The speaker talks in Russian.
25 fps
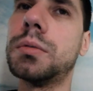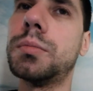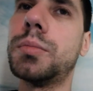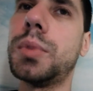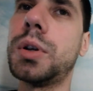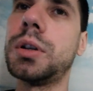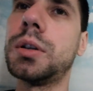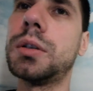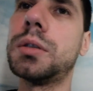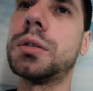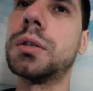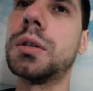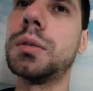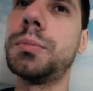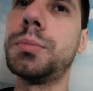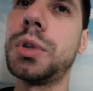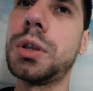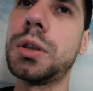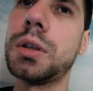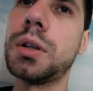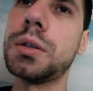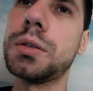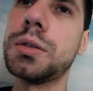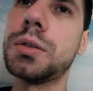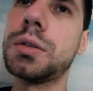порядка
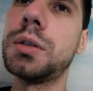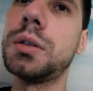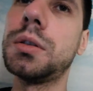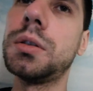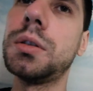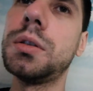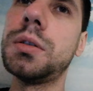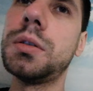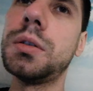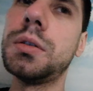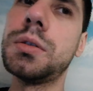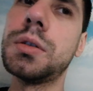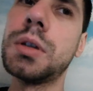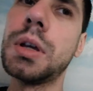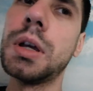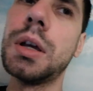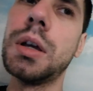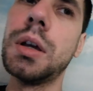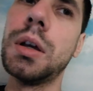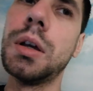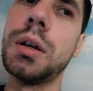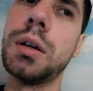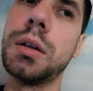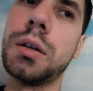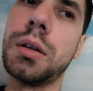15 тысяч,
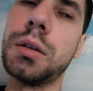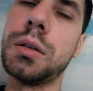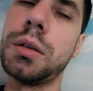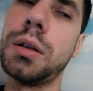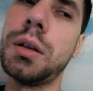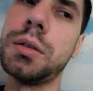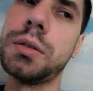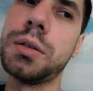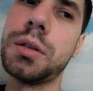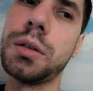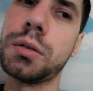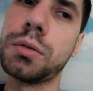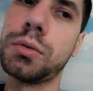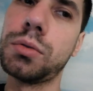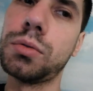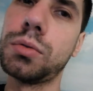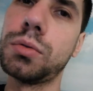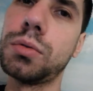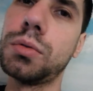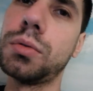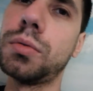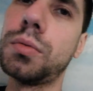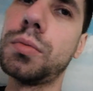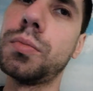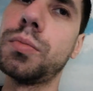а для тех,
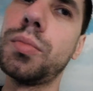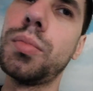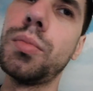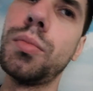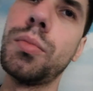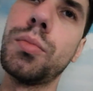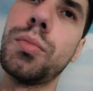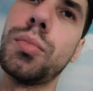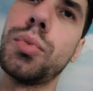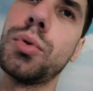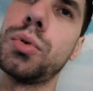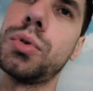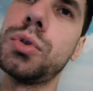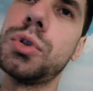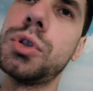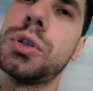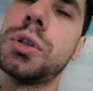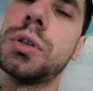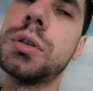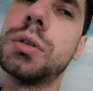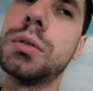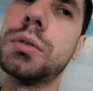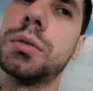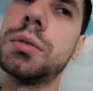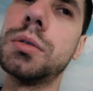кто
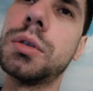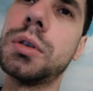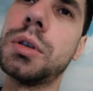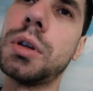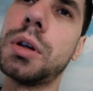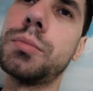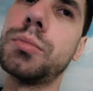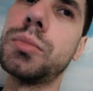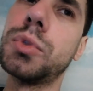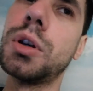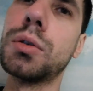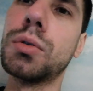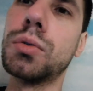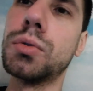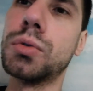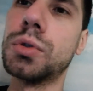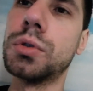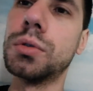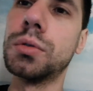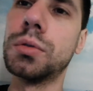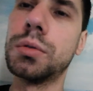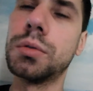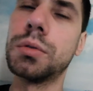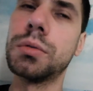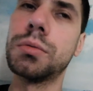позже, там
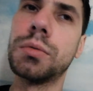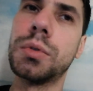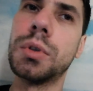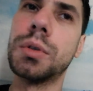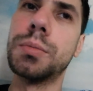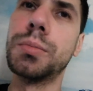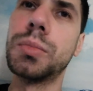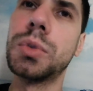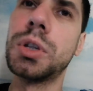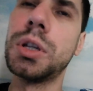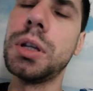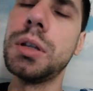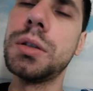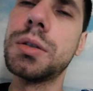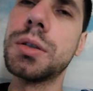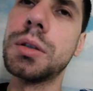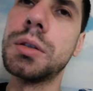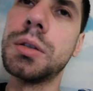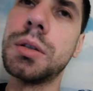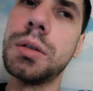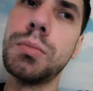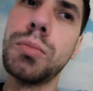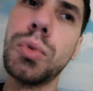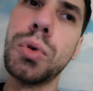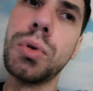дороже. Ну, там
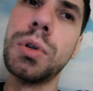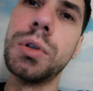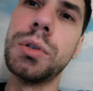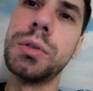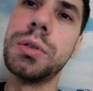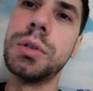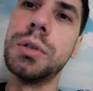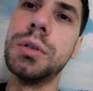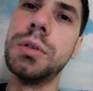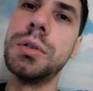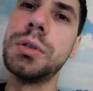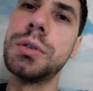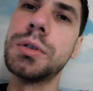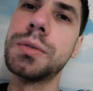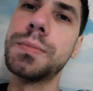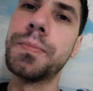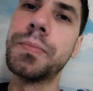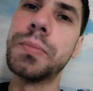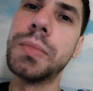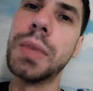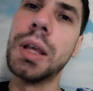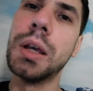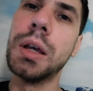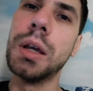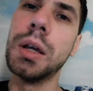30 и более тысяч.
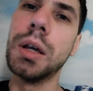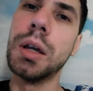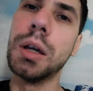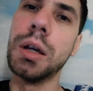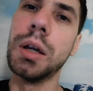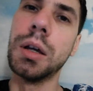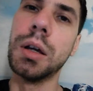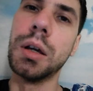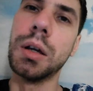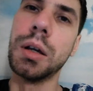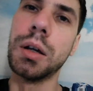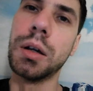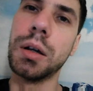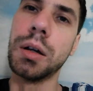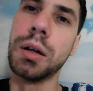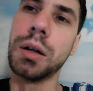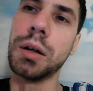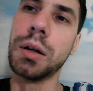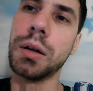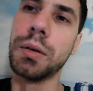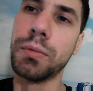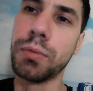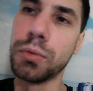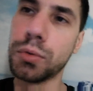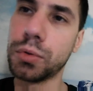
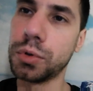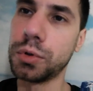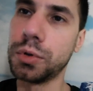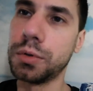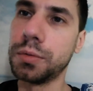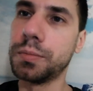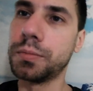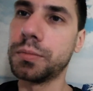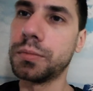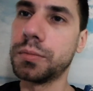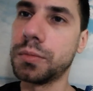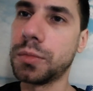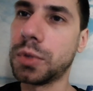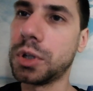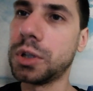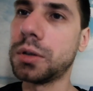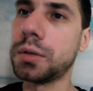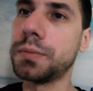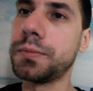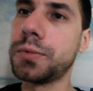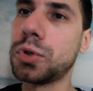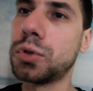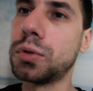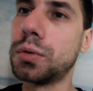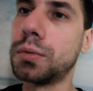Вот, на
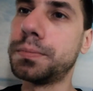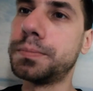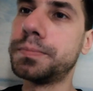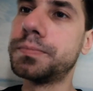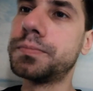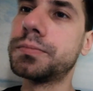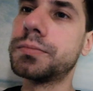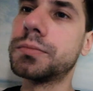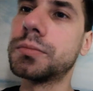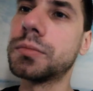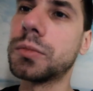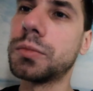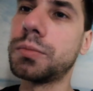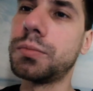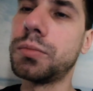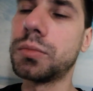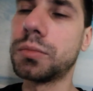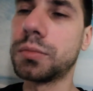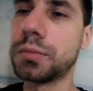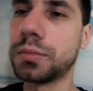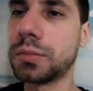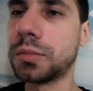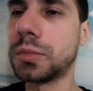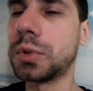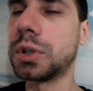этом все.
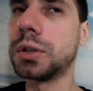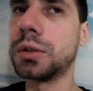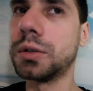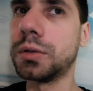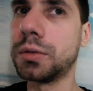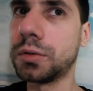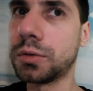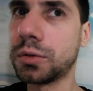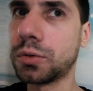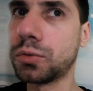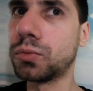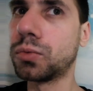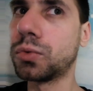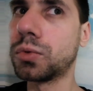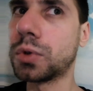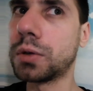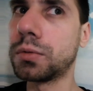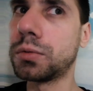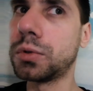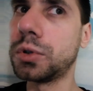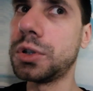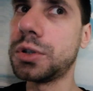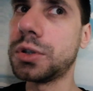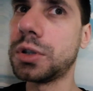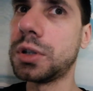Э, у
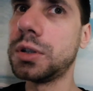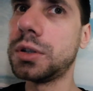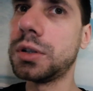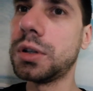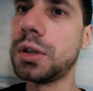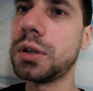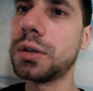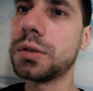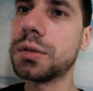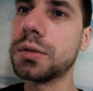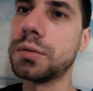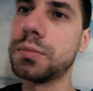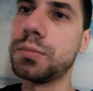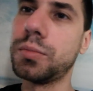кого есть интерес,